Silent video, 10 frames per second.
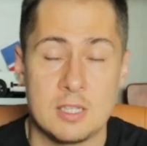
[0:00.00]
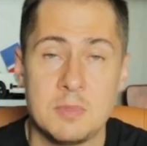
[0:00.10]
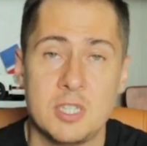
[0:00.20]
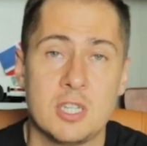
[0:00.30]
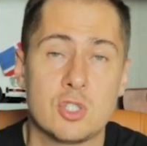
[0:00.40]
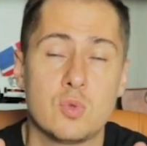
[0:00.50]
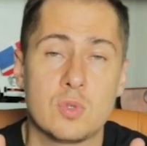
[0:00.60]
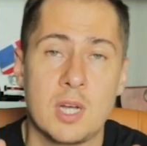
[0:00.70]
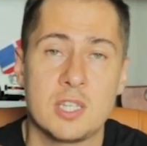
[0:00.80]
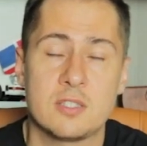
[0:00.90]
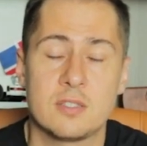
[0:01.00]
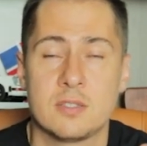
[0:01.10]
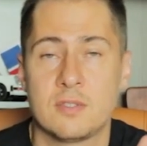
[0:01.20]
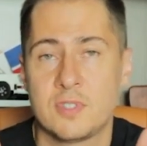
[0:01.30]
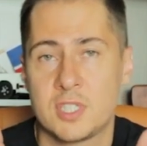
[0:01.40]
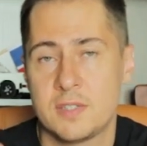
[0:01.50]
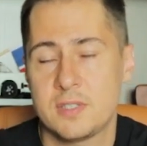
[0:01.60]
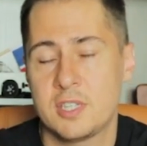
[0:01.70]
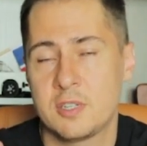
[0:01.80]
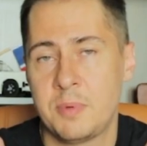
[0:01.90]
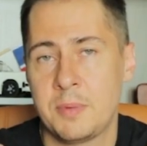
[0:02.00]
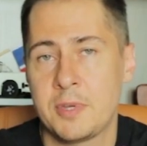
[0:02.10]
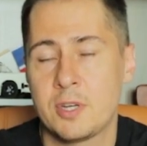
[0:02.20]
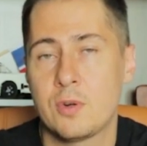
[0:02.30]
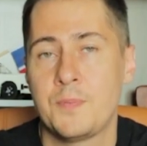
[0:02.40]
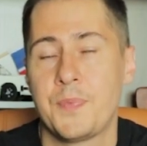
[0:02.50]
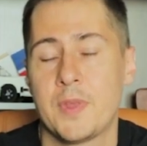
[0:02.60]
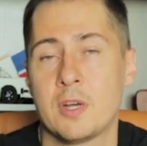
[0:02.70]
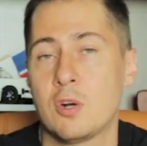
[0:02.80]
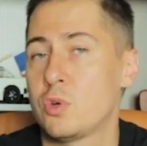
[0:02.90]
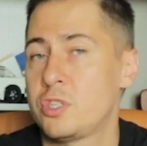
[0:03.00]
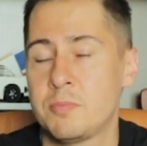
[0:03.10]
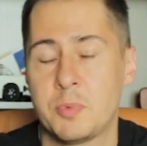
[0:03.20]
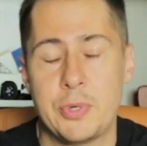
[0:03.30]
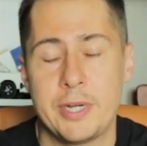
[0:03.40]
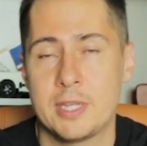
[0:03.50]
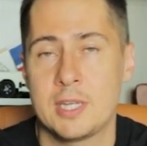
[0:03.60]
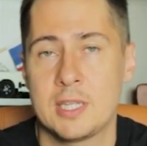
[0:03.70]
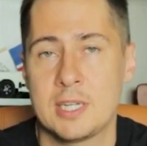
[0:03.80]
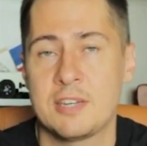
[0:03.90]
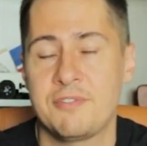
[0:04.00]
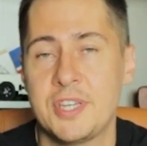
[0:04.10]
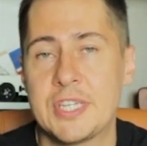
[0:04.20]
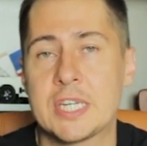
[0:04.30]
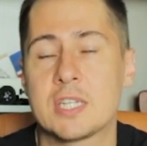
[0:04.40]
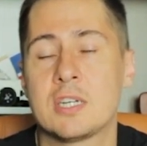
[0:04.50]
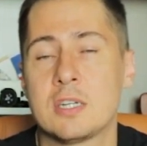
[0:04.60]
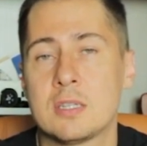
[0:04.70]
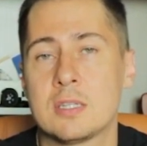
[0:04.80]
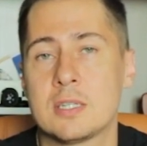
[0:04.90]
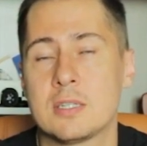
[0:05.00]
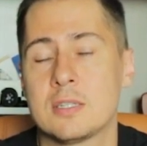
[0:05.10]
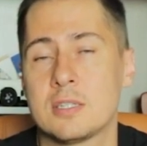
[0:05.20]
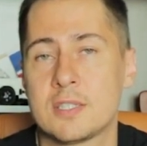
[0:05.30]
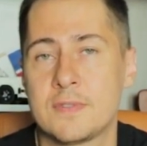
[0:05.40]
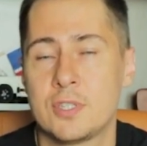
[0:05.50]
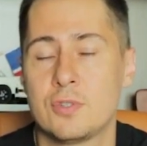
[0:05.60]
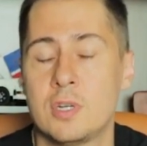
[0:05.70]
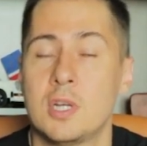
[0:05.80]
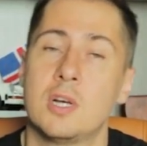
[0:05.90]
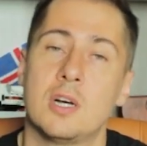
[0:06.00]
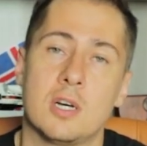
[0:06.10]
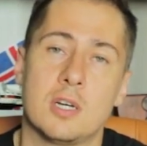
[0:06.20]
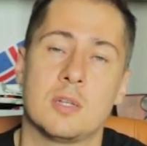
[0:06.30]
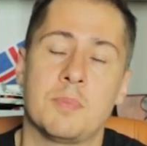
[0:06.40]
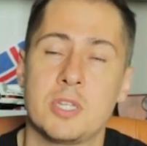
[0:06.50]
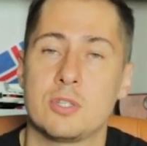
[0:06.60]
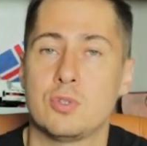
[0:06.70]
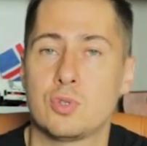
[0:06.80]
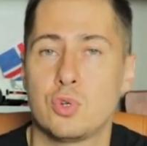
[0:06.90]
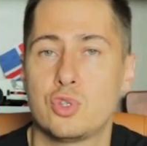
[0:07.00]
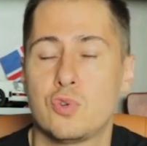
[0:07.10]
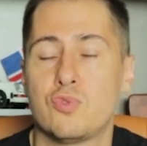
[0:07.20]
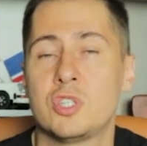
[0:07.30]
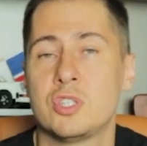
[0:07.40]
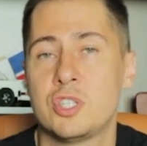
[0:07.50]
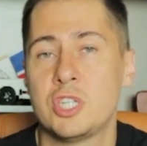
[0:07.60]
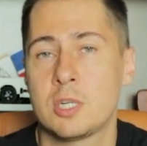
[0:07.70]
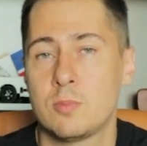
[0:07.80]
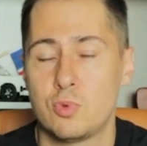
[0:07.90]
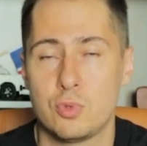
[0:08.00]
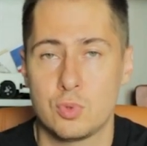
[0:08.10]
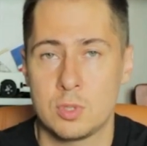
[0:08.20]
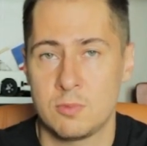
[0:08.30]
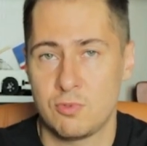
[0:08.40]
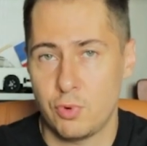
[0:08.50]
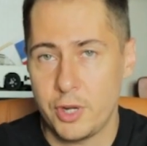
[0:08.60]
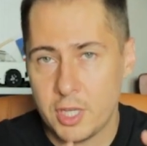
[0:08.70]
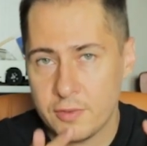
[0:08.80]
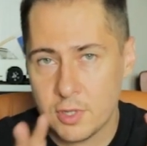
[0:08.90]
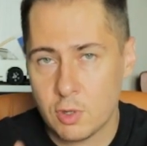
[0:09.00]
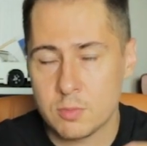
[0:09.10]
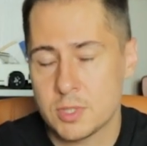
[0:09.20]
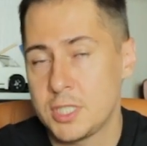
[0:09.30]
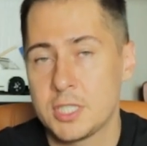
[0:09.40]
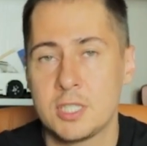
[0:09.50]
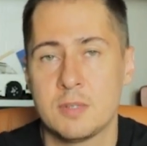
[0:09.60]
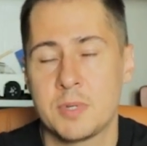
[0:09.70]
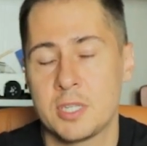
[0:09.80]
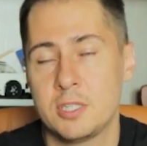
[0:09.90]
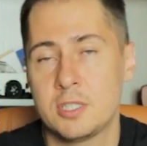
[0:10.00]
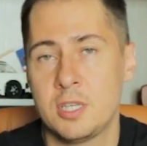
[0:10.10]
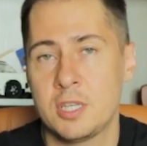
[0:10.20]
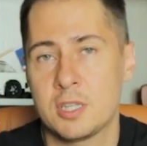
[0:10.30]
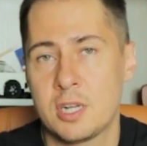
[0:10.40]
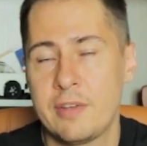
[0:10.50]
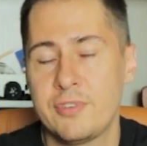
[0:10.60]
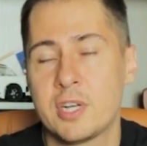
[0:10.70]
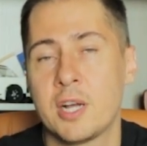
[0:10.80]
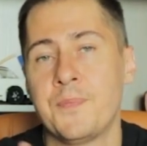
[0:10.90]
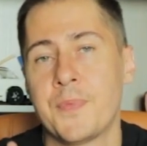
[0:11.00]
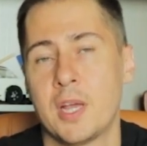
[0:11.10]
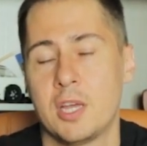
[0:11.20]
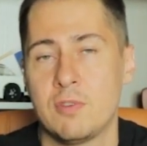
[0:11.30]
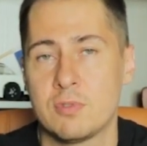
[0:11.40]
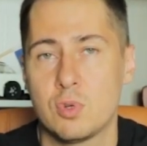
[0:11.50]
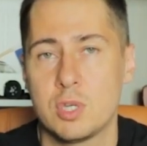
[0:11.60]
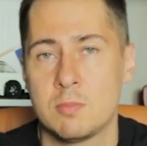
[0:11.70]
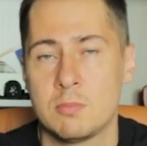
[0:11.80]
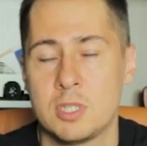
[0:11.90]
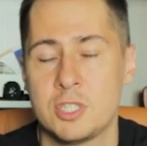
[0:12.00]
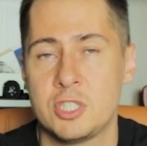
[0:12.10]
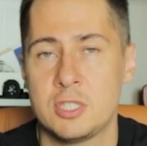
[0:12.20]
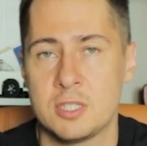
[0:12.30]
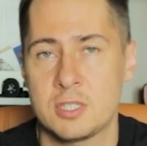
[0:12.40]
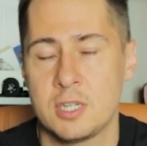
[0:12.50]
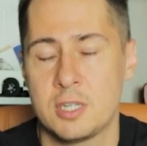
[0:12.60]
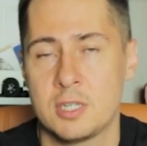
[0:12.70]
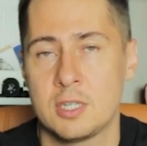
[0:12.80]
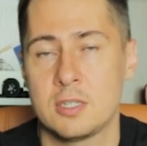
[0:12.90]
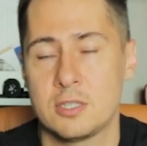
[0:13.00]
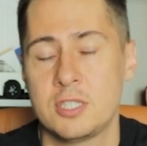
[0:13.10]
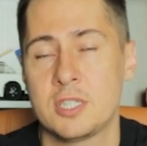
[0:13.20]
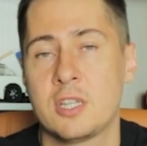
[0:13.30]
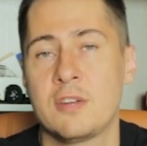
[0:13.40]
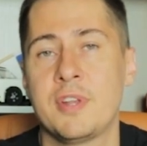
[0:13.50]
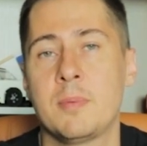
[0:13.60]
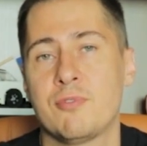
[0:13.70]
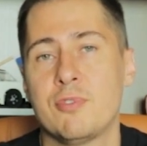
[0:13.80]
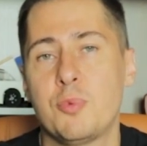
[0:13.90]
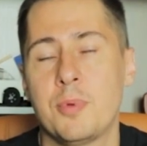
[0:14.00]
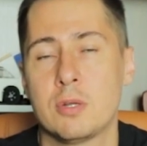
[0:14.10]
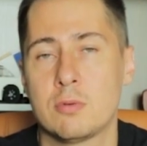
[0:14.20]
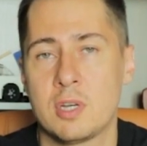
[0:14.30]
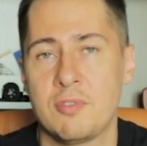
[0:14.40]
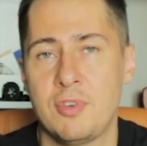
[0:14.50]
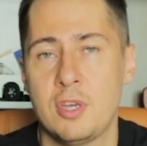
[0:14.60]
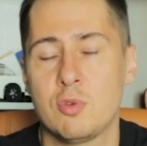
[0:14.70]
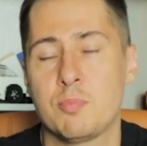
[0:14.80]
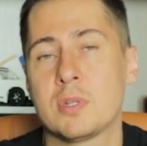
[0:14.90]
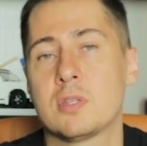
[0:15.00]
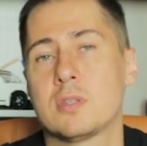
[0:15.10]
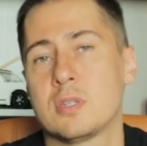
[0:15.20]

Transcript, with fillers: самом деле даже у нас э, в Ижевске, к примеру, э, очень популярная одна кофейня открыла свое а, дополнительную точку в очень тихом, уютном дворике в таком, знаете, где практически нет трафика. И в итоге мы через несколько, через некоторое время выкупили эту кофейню под